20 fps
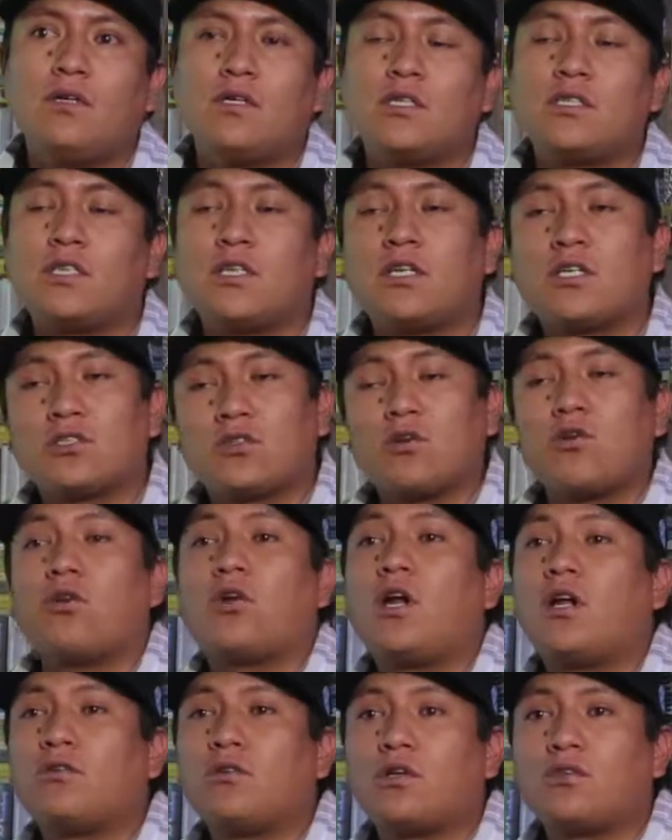y regresó
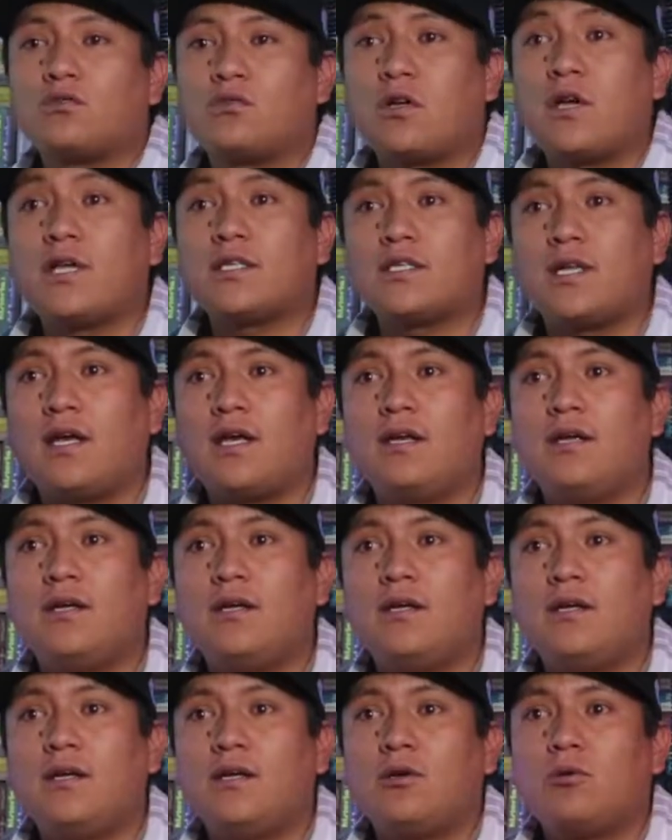llorando a su casa
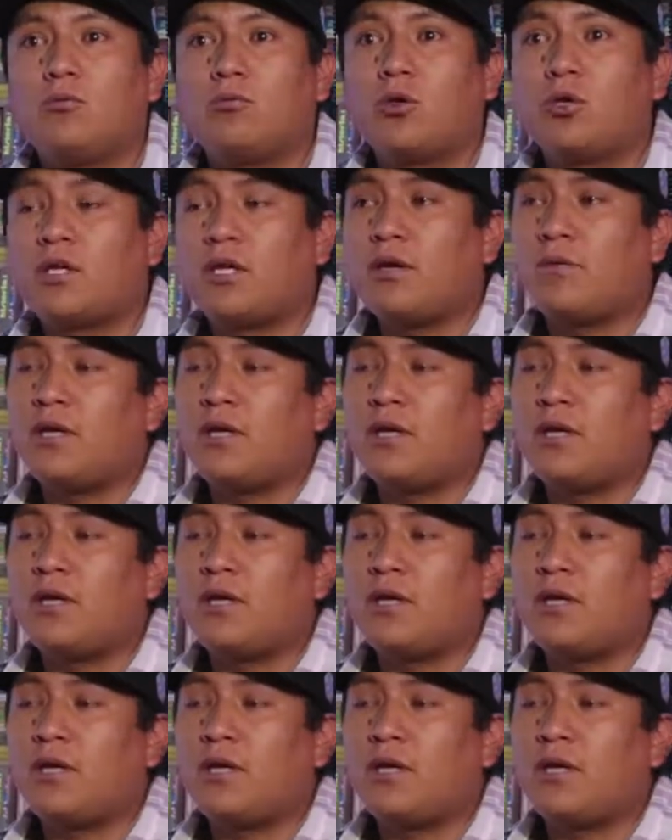porque